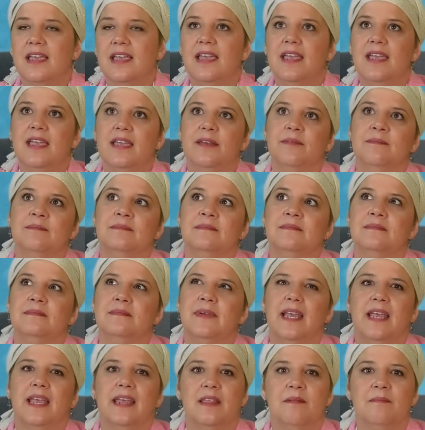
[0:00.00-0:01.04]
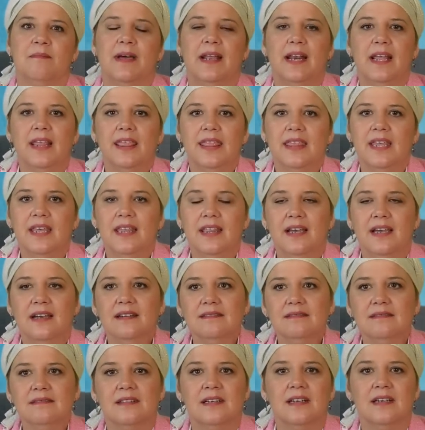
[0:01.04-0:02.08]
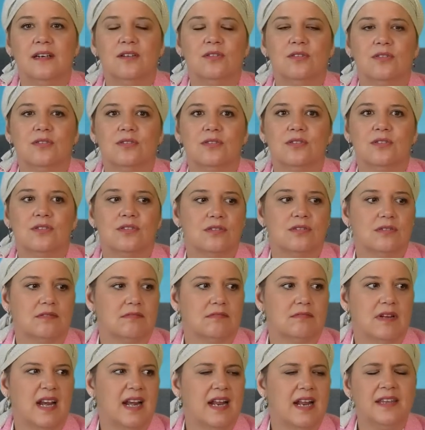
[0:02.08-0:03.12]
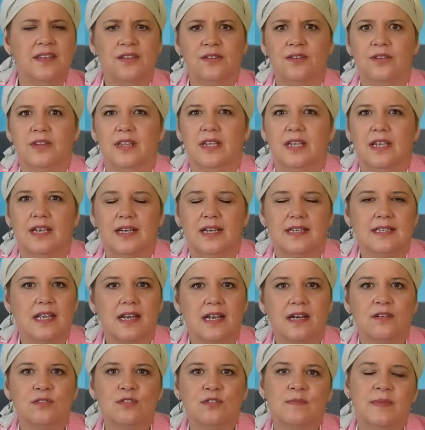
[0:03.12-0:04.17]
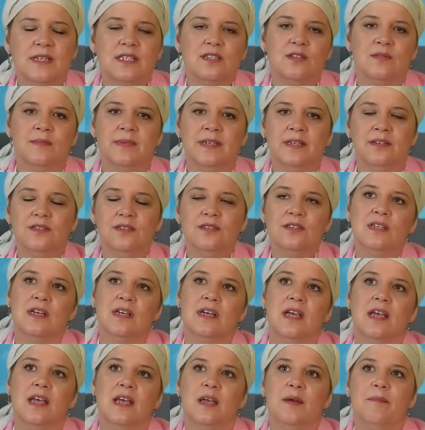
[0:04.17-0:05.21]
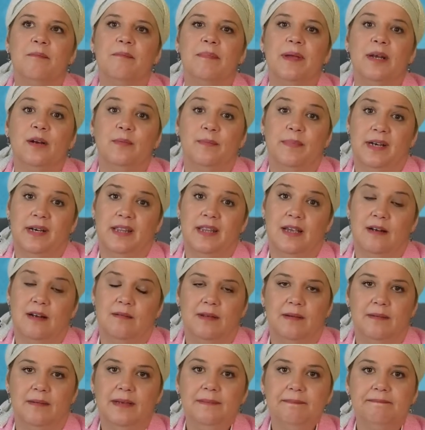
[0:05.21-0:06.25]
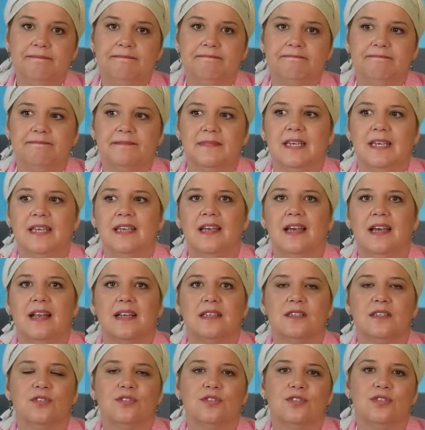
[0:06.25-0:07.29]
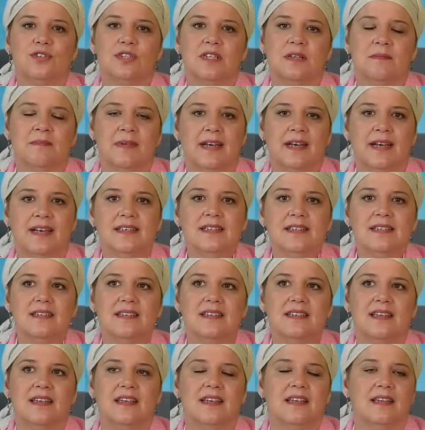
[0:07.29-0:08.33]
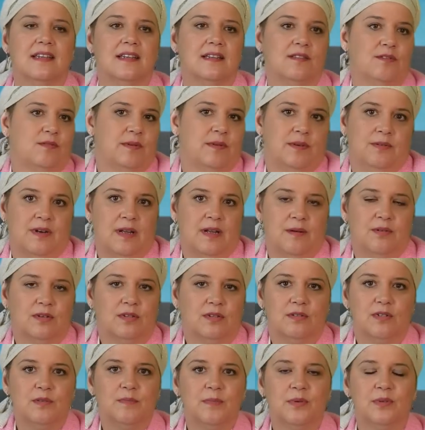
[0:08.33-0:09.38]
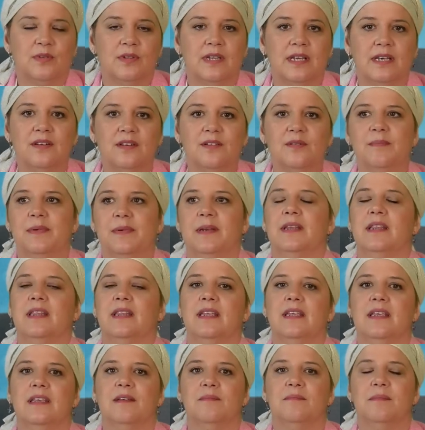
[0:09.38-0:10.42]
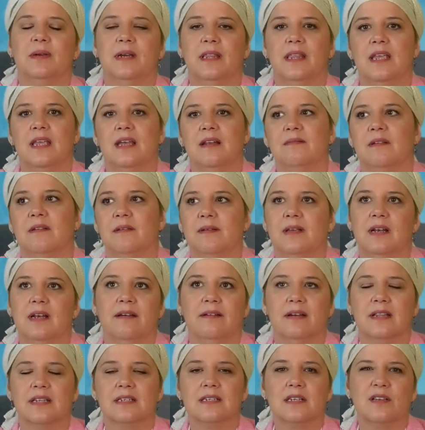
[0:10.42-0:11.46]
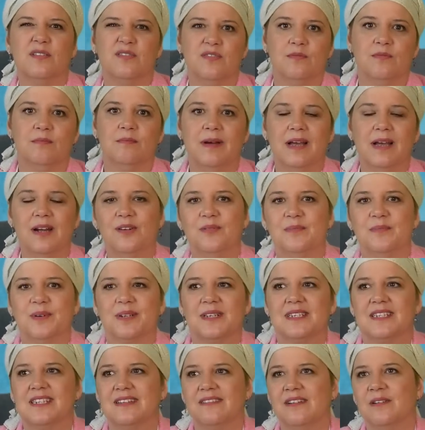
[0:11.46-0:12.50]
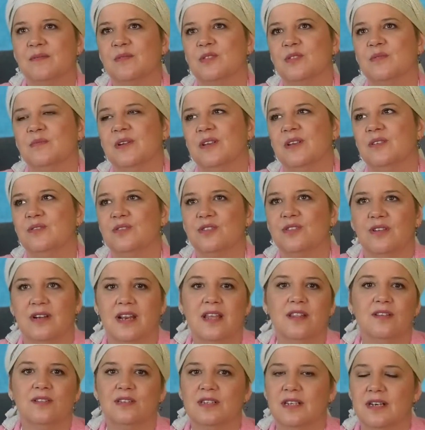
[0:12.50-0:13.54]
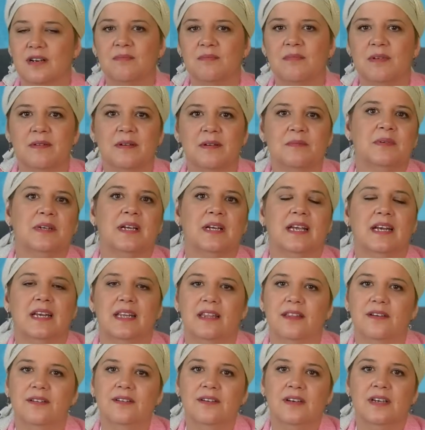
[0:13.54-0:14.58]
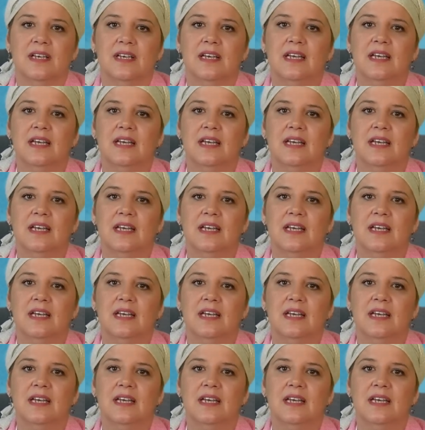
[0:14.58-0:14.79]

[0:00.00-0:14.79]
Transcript: Em, me quedé embarazada a los, al año de casarnos más o menos, pero perdí al bebé eh, a las ocho semanas eh, tuve un aborto espontáneo y perdí, al bebé. La verdad es que fue un palo porque estábamos muy ilusionados, era un bebé muy querido.